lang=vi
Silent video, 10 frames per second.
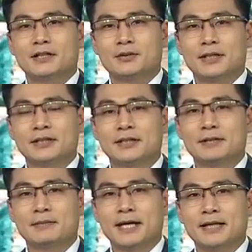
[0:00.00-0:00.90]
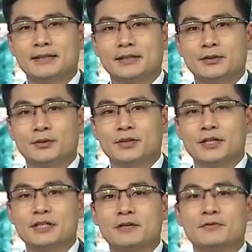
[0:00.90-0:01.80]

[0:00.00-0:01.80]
Từ đầu tháng tư năm nay, thì Thủ tướng Chính